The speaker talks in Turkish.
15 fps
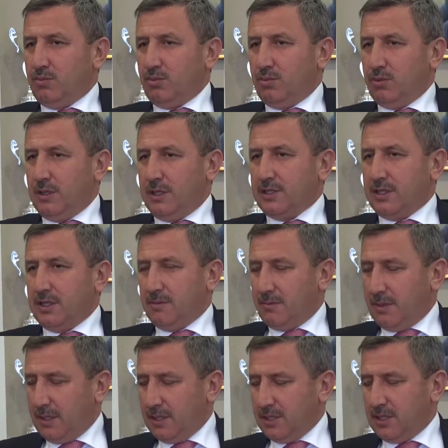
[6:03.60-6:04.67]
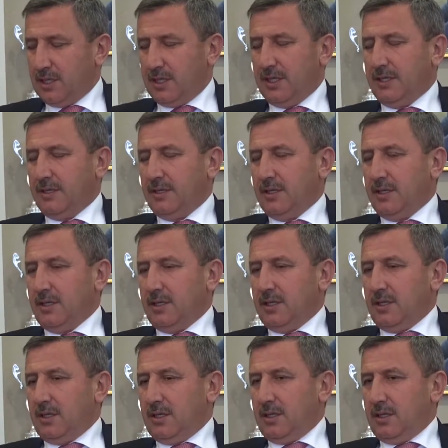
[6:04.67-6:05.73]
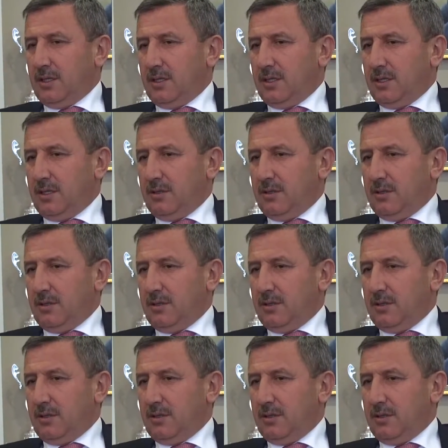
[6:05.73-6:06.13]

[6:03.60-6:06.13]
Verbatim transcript: bu açıdan bakınca da ee,